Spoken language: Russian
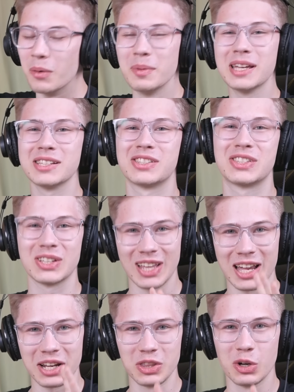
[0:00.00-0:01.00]
у меня есть
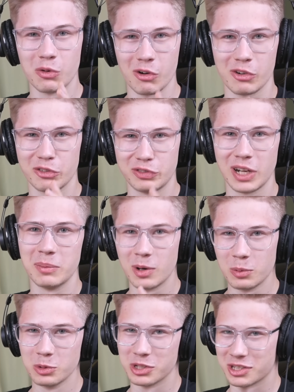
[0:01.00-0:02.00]
сценарий нового фильма
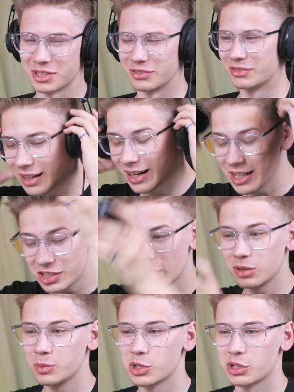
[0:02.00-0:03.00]
ужасов. Раньше я думал,